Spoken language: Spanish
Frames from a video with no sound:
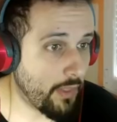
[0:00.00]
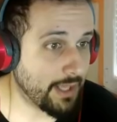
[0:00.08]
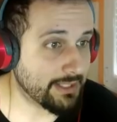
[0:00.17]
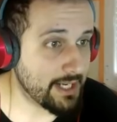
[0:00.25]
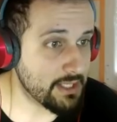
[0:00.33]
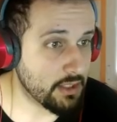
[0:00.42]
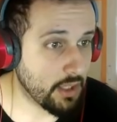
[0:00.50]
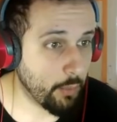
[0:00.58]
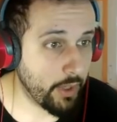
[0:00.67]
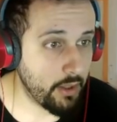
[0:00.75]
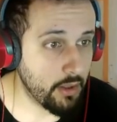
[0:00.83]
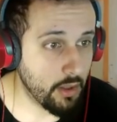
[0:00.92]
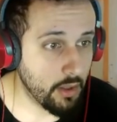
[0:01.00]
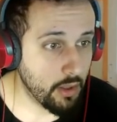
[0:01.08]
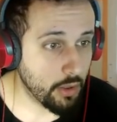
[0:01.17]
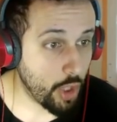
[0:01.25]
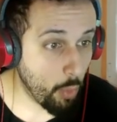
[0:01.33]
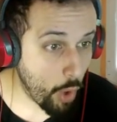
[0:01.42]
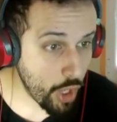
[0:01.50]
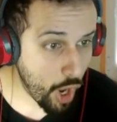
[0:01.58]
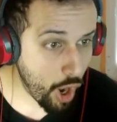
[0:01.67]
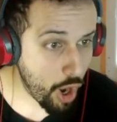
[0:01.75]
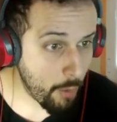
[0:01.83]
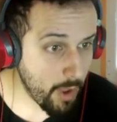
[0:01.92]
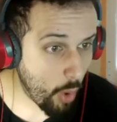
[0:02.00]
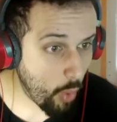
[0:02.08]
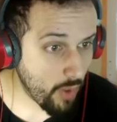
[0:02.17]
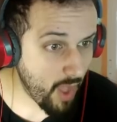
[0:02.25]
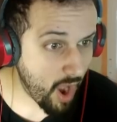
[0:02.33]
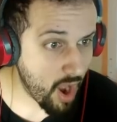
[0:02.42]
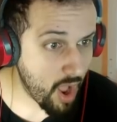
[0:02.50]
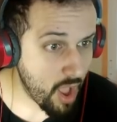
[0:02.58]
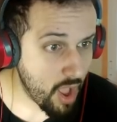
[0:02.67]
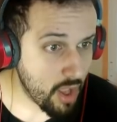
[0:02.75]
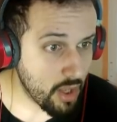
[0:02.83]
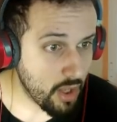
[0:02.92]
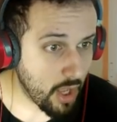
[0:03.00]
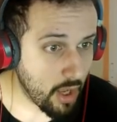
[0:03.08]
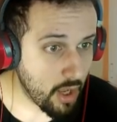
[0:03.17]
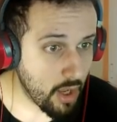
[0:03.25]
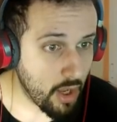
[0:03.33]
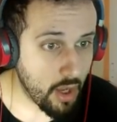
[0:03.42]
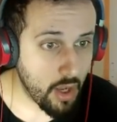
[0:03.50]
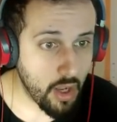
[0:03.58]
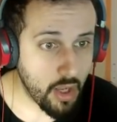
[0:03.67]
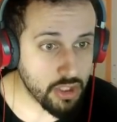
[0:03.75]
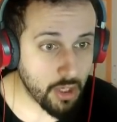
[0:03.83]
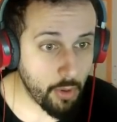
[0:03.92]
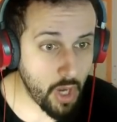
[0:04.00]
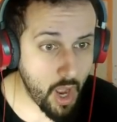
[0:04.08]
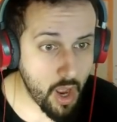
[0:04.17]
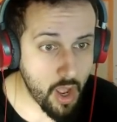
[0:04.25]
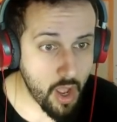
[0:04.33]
¿Lo deja atrás? ¡Qué buena! ¡Qué buena! ¡Vaya jugada! ¿Saviola?